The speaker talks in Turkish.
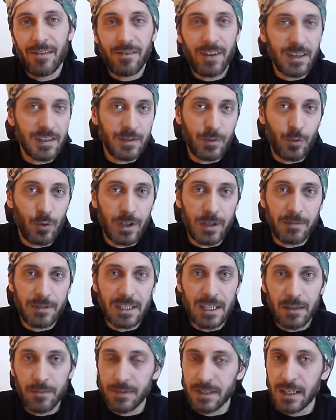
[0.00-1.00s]
Varsa öyle bir
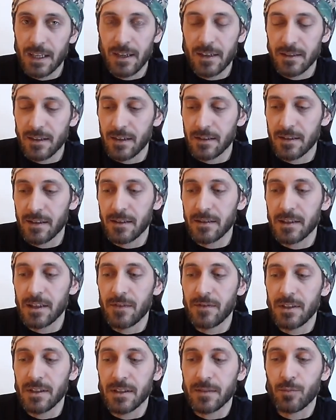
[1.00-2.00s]
şey bize yazarsanız
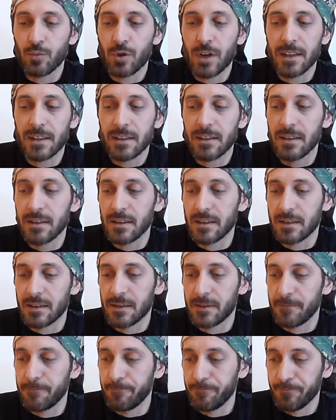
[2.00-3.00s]
seviniriz. Murat
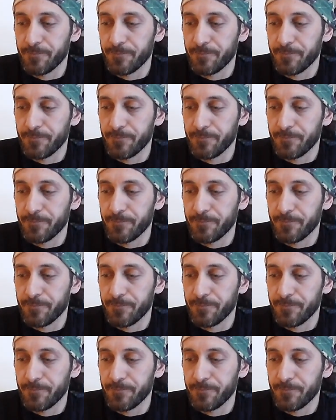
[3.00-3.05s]
Yıldız.